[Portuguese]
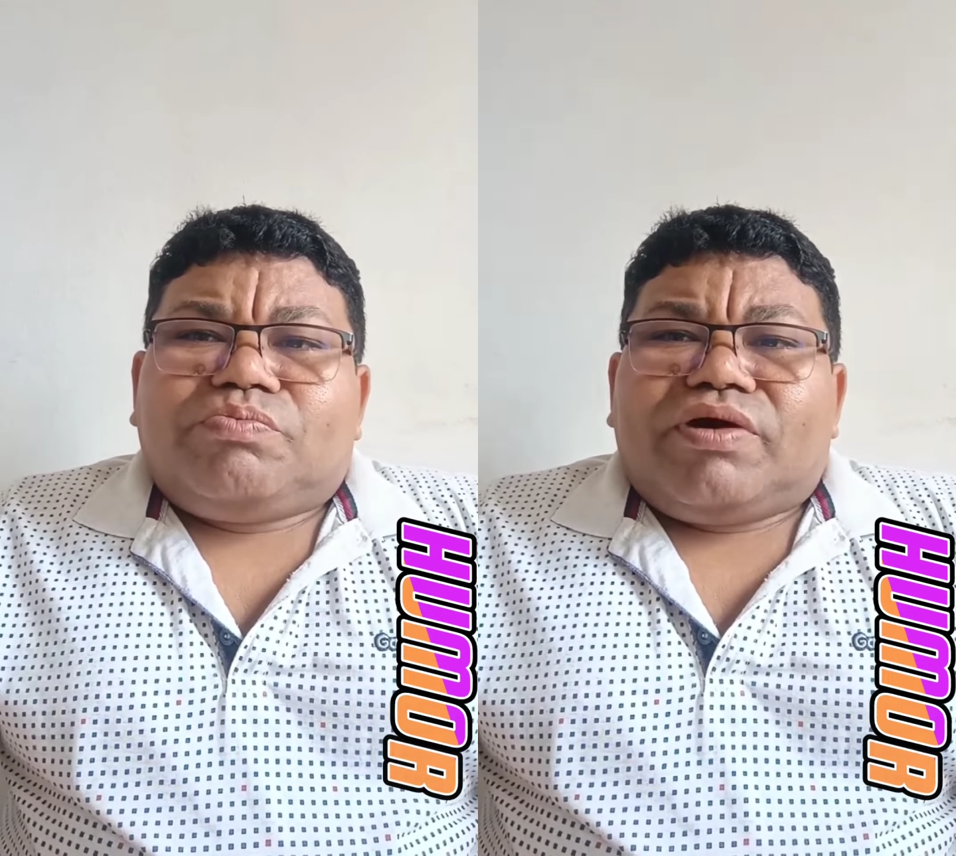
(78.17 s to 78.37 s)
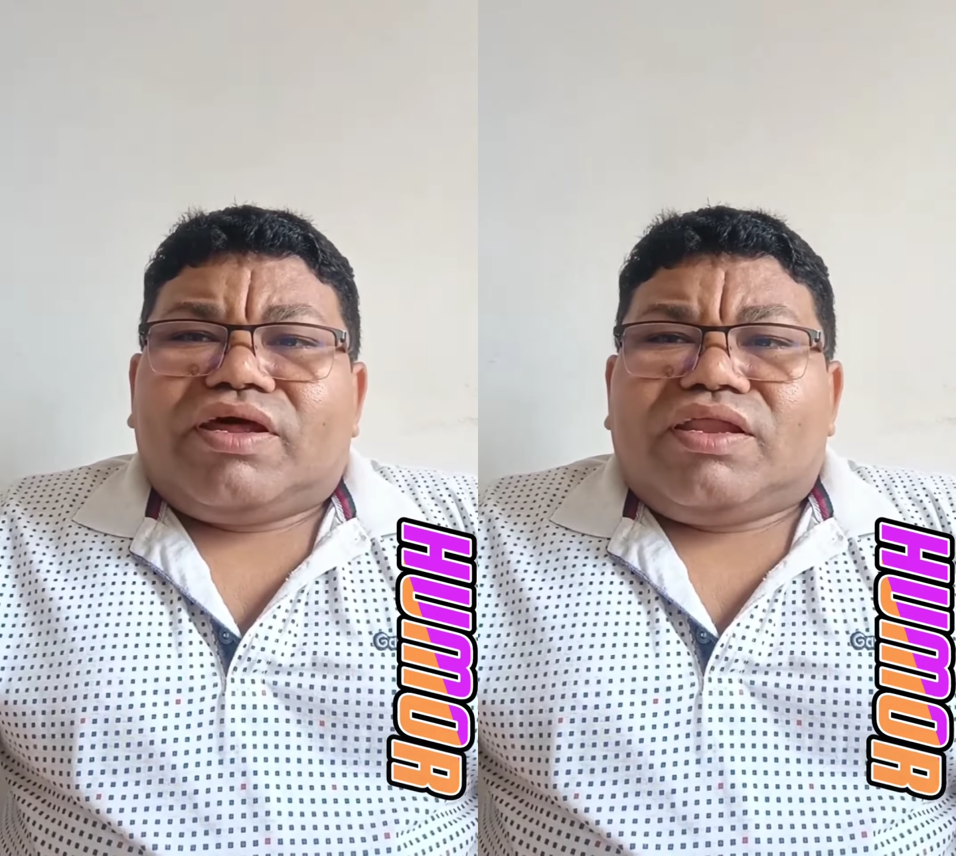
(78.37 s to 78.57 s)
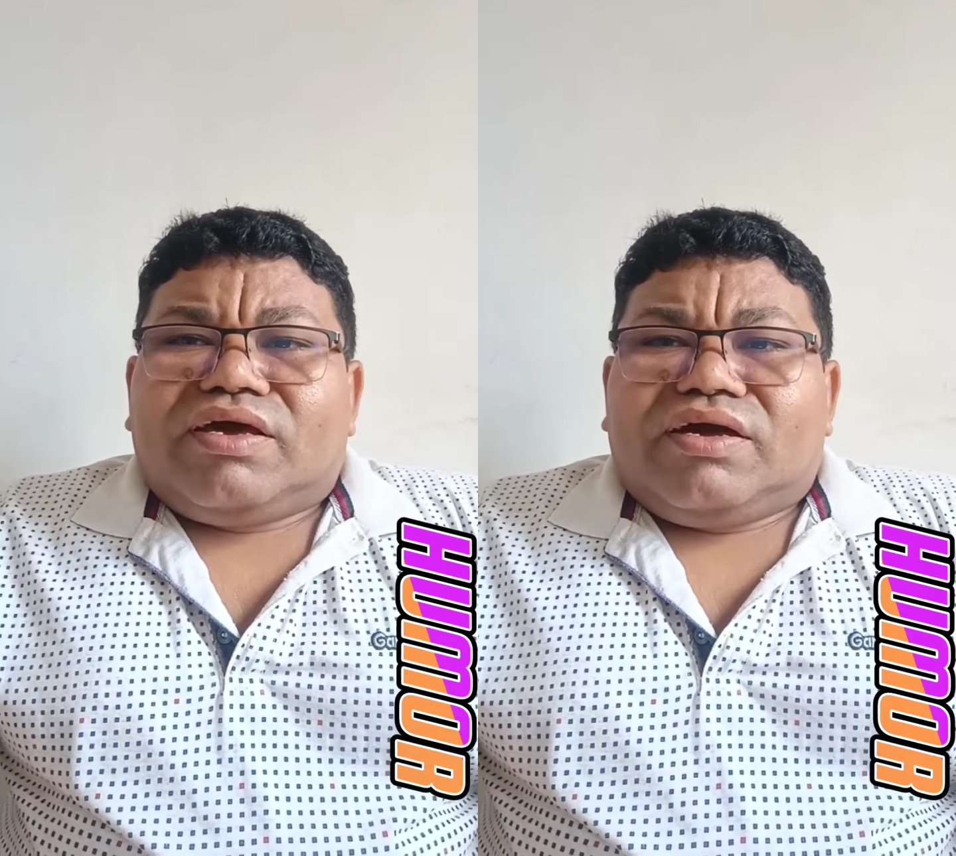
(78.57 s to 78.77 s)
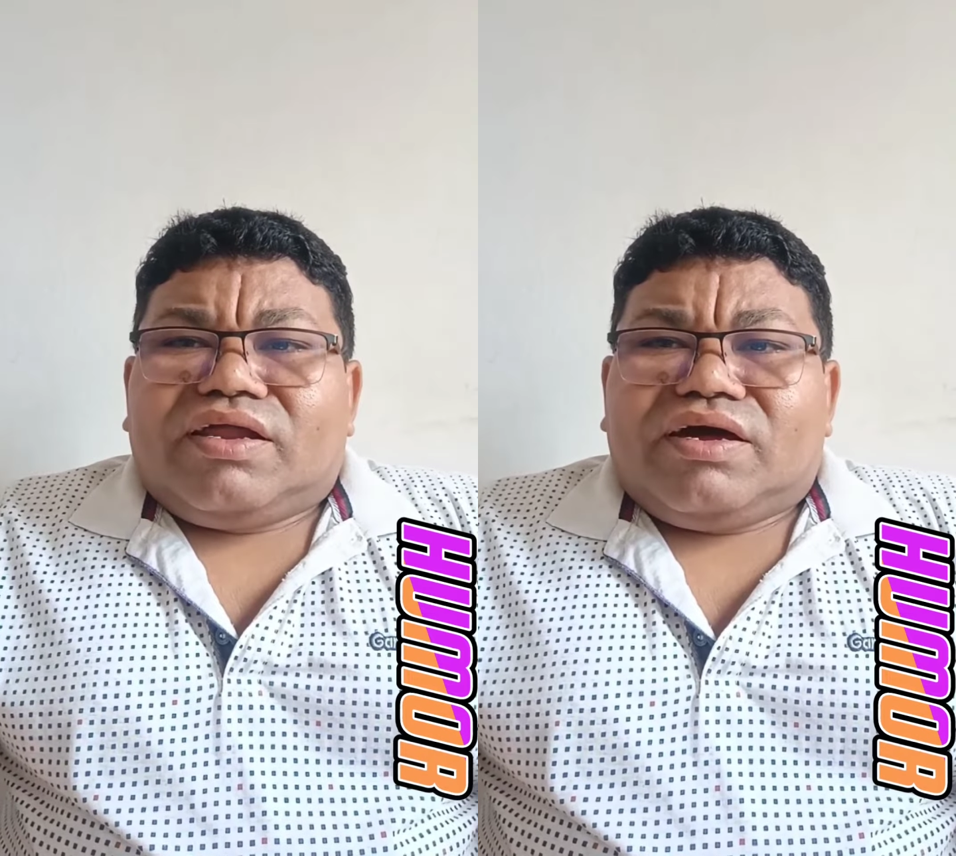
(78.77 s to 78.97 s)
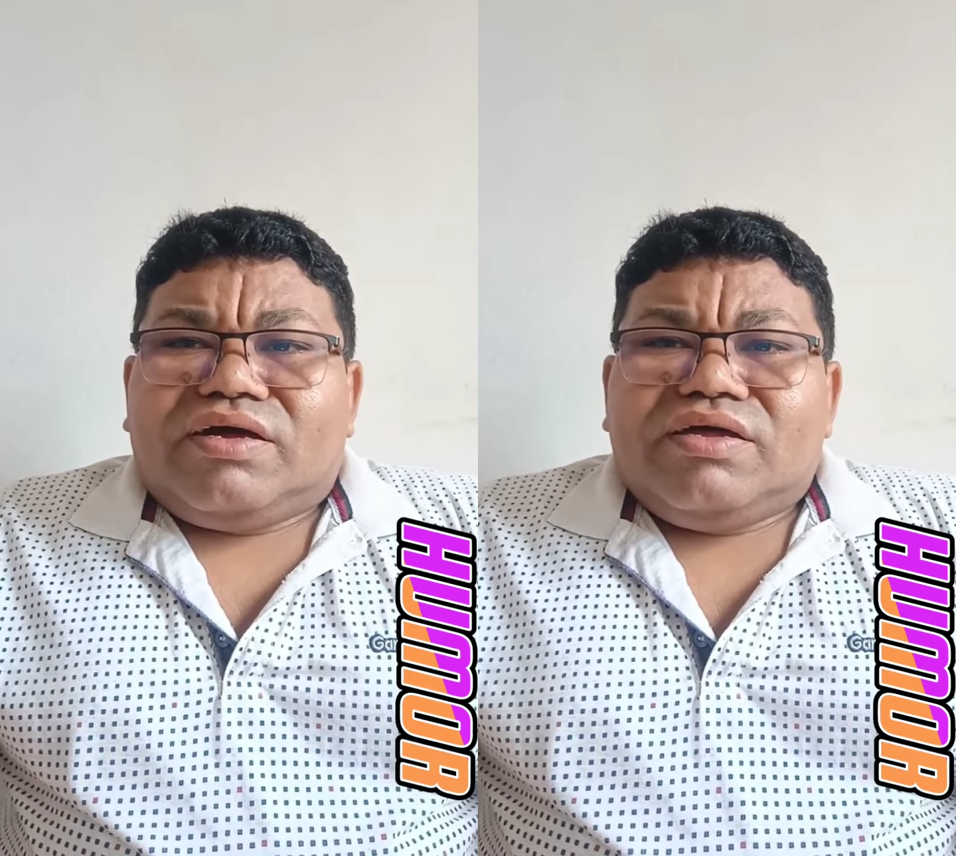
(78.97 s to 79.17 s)
para
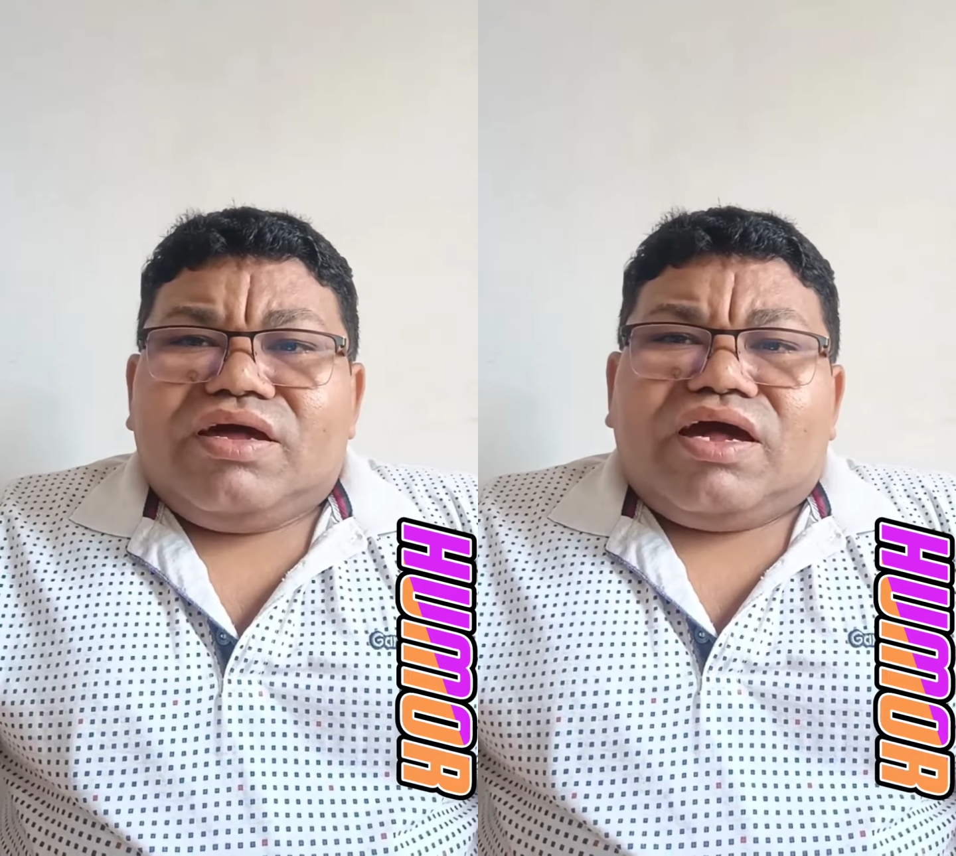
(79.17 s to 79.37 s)
alegrar